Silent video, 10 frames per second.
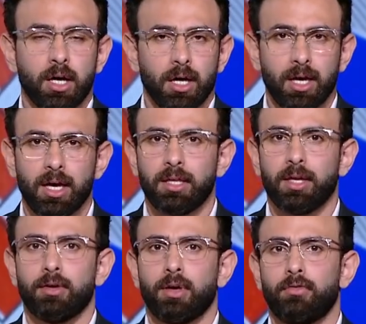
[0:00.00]

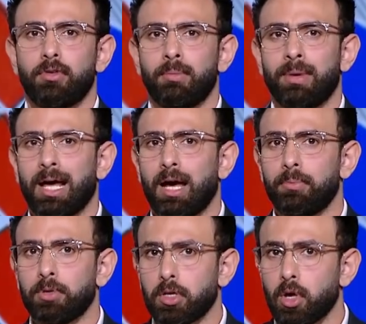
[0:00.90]
قياده في الملعب
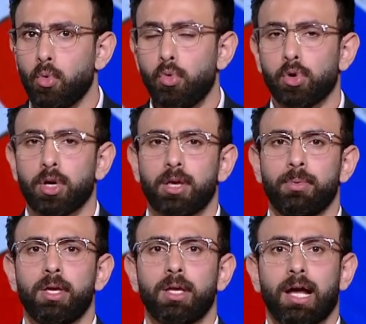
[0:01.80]
تطور
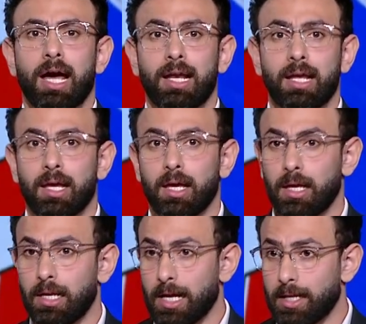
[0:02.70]
كبير على
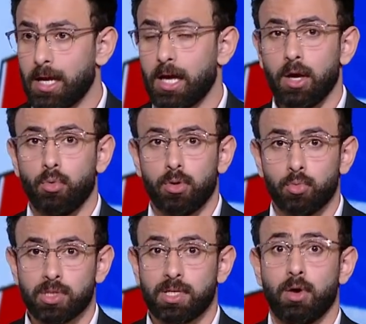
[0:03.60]
الاداء
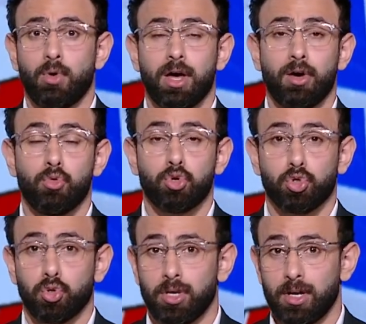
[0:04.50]
والمستوى
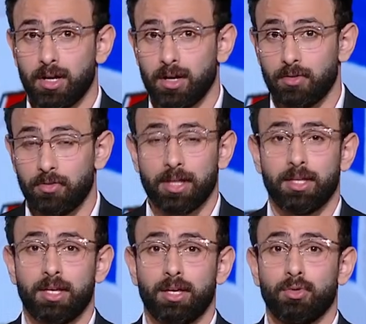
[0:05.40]
والشغل
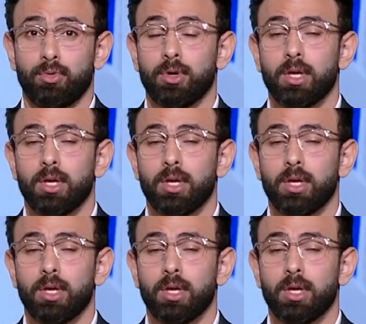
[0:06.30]
الفني